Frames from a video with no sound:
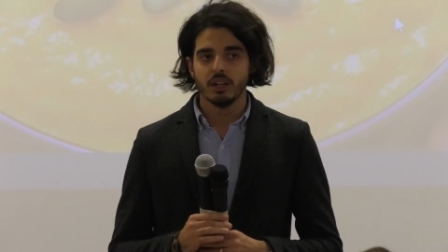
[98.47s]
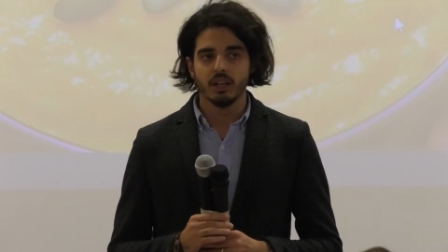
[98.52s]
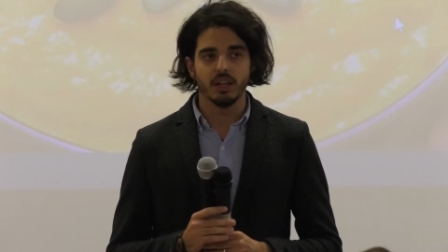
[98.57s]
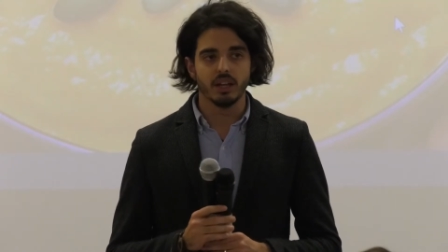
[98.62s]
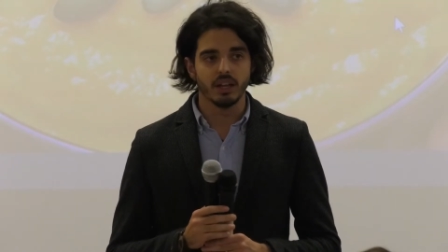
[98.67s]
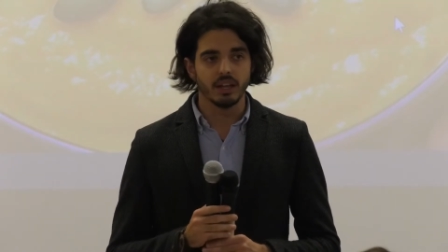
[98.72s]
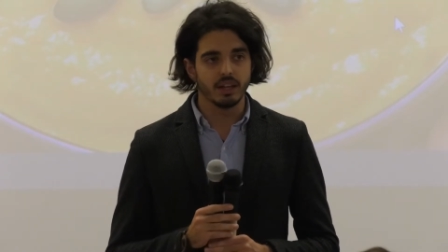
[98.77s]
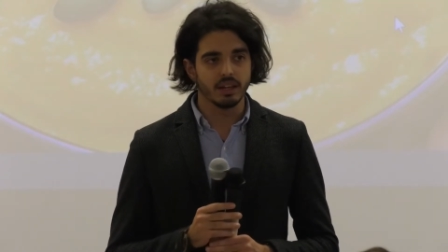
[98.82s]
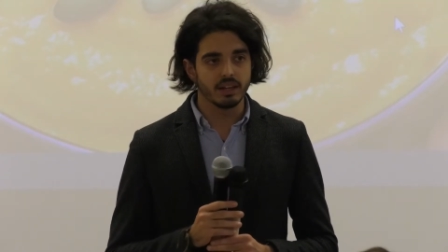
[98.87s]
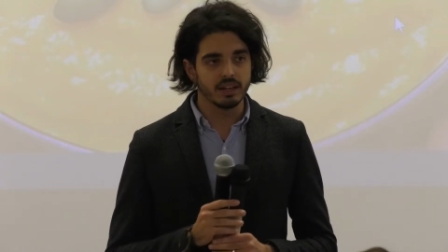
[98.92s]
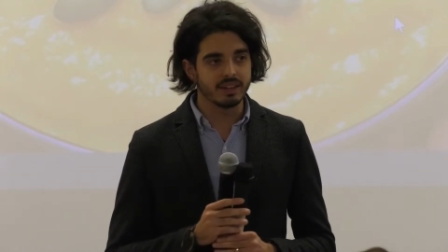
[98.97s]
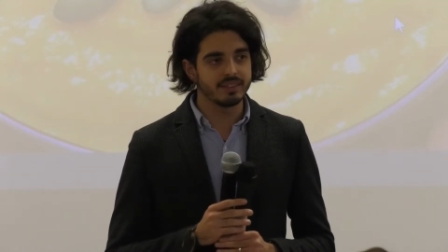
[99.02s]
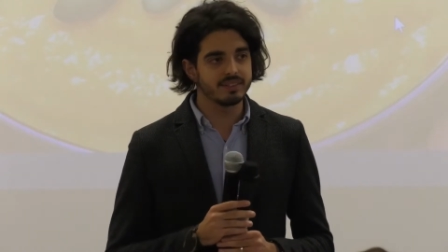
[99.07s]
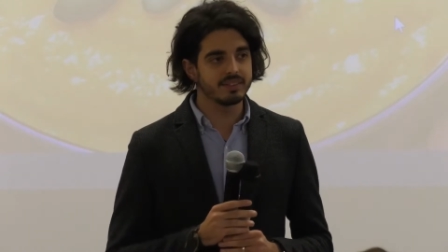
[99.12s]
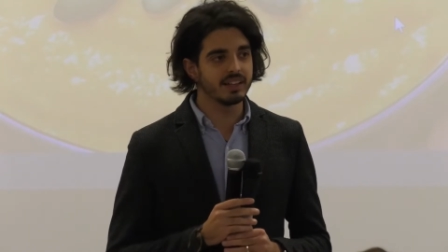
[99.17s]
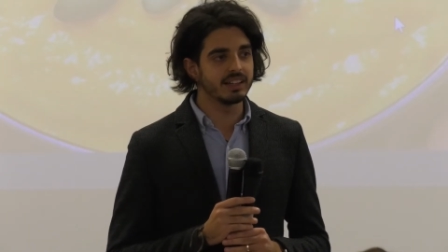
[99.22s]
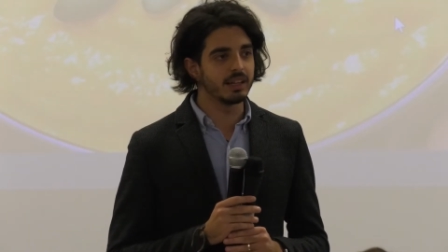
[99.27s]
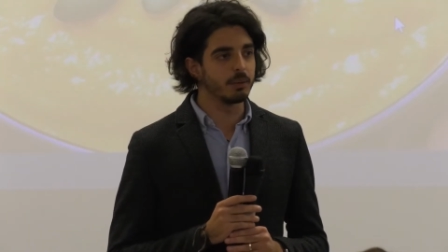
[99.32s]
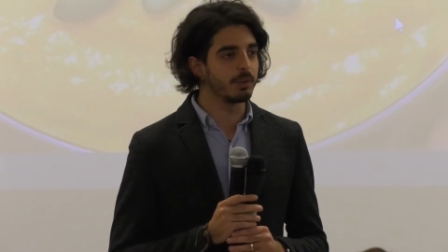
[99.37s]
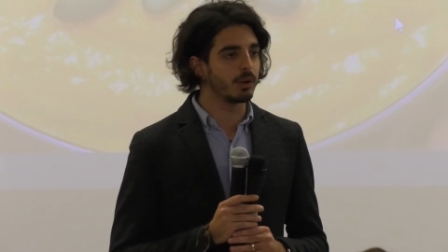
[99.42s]
Eh,
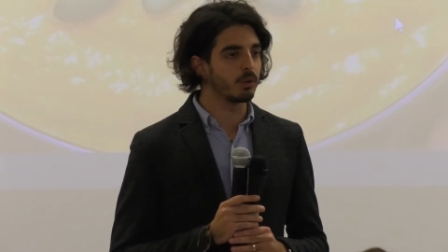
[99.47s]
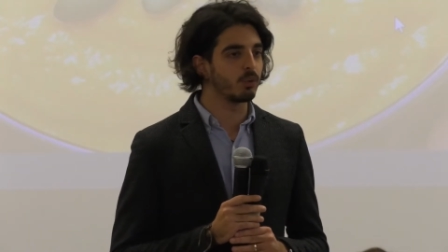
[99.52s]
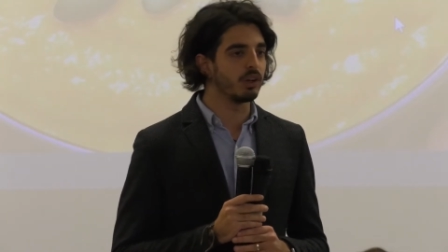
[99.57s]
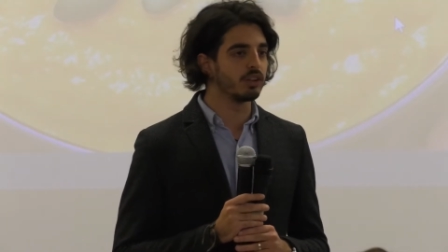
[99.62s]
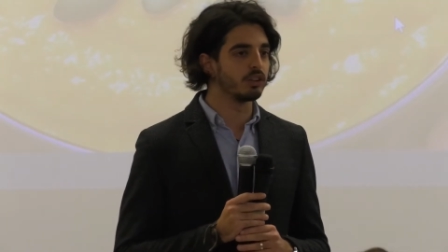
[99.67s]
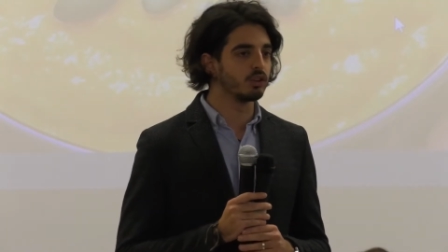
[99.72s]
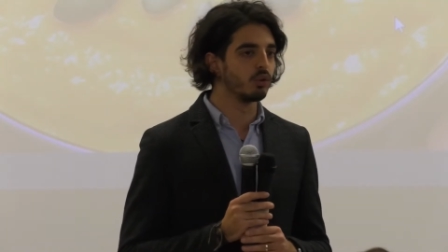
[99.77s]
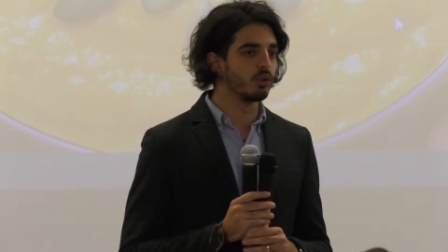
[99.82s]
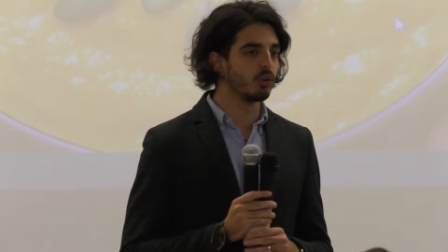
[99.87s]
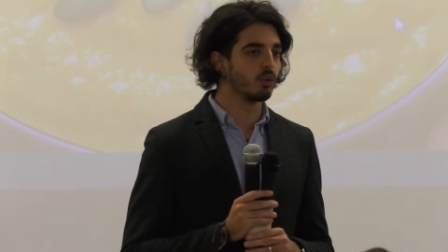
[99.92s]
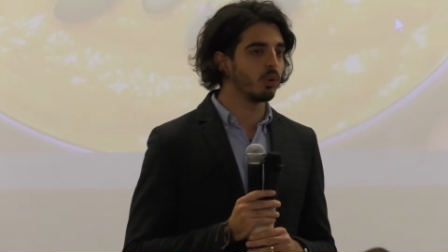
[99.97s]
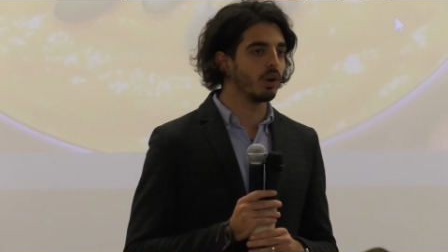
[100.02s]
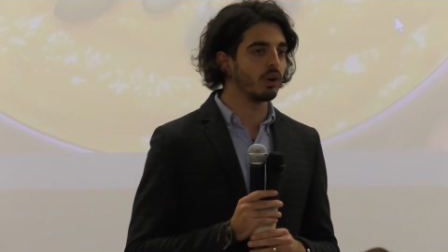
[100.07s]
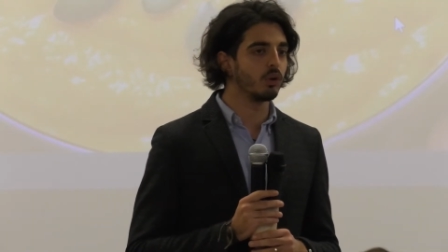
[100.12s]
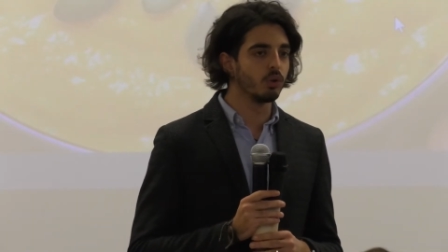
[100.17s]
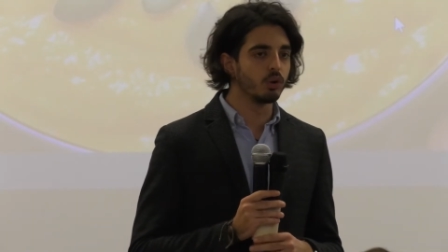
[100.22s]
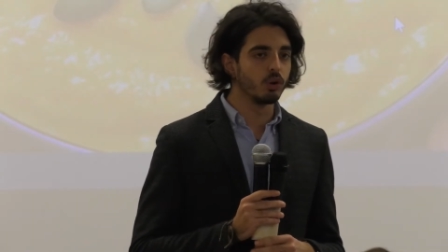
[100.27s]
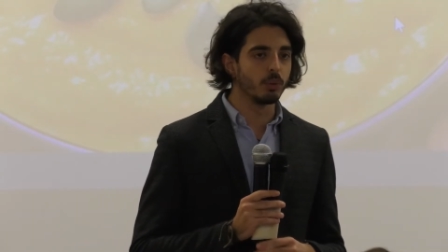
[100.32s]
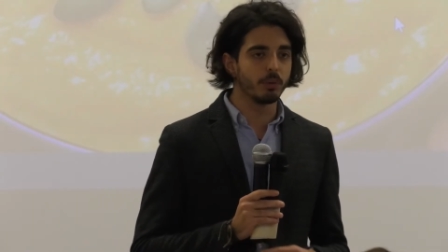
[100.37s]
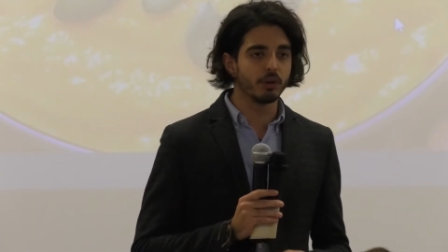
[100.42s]
l'azienda, per quanto
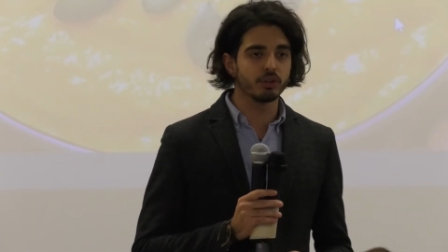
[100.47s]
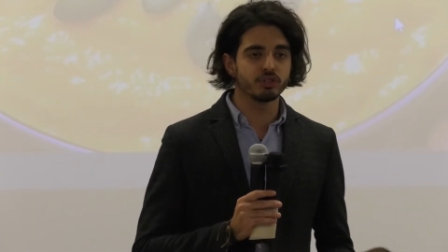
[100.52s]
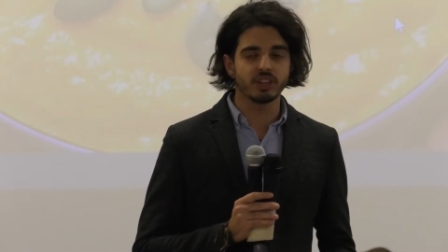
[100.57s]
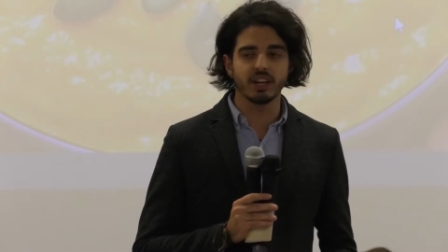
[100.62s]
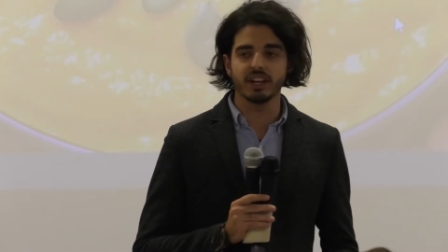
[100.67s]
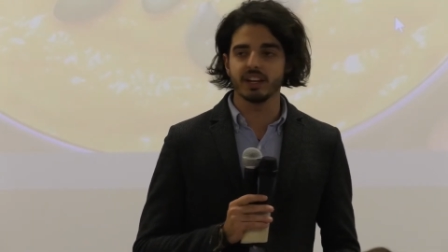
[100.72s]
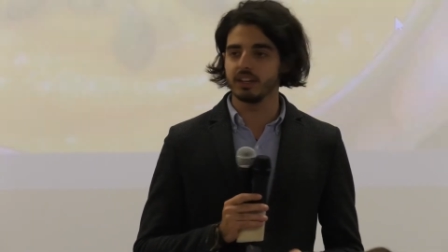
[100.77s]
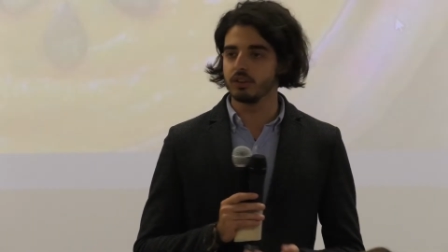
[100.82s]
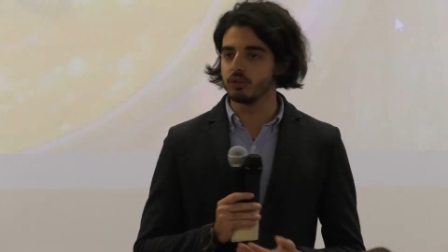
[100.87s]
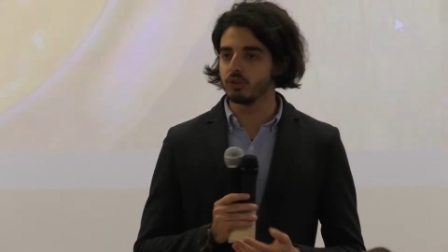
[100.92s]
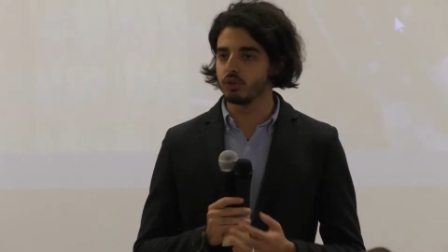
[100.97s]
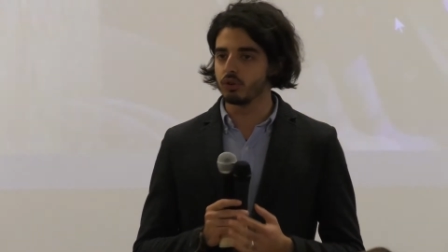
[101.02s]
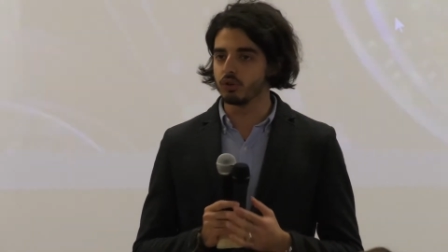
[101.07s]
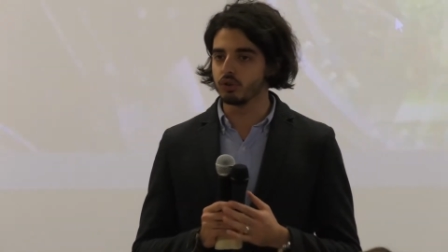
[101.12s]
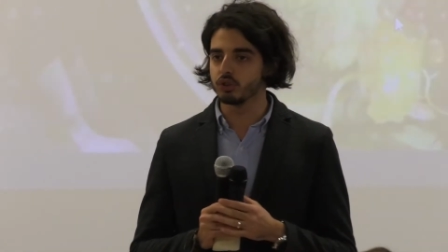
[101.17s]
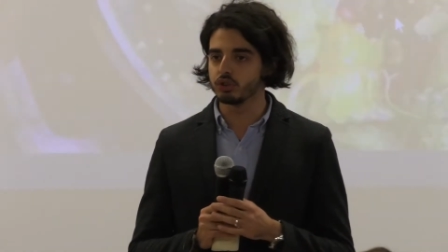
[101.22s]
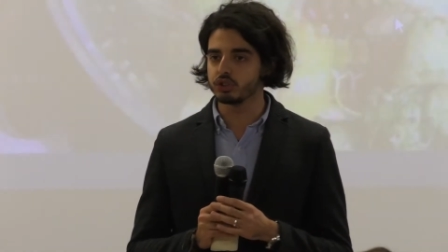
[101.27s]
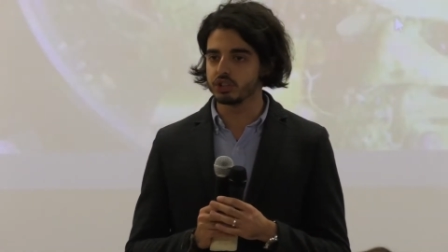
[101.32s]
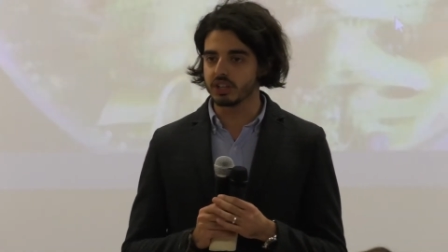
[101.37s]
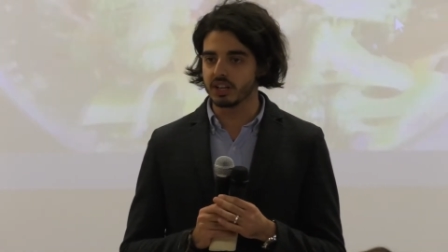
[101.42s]
qualcuno possa anche non
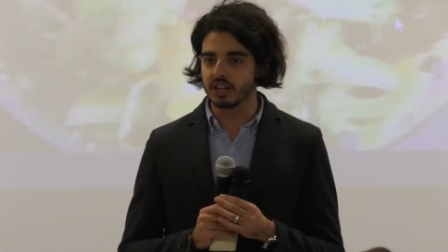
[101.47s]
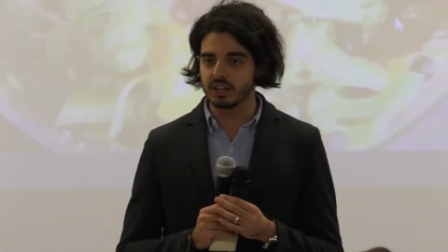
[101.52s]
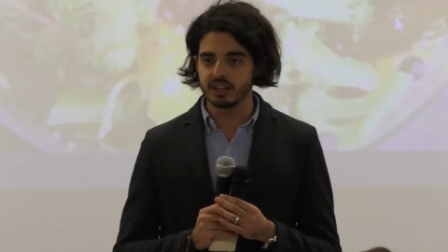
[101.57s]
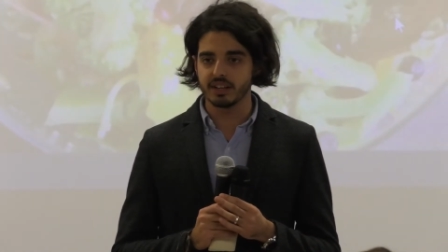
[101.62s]
conoscerla,